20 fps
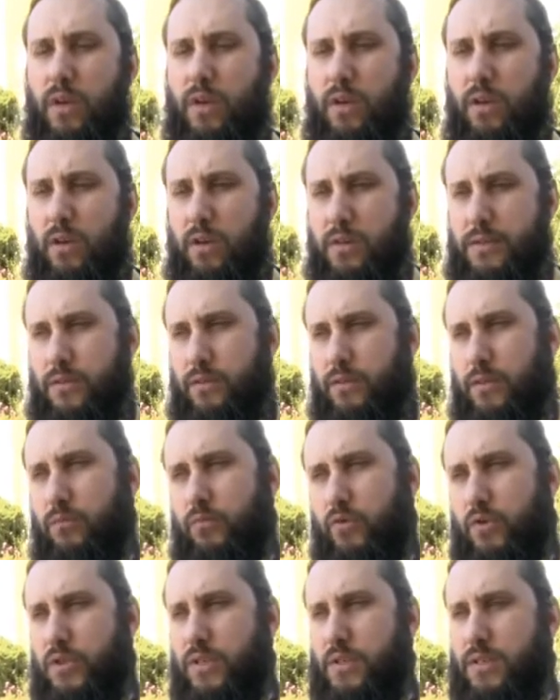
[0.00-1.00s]
э, святые
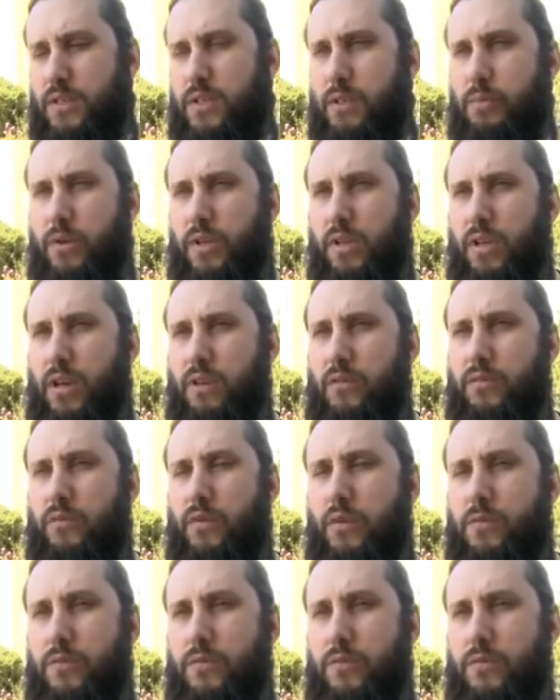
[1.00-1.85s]
мученицы не предали ни в коем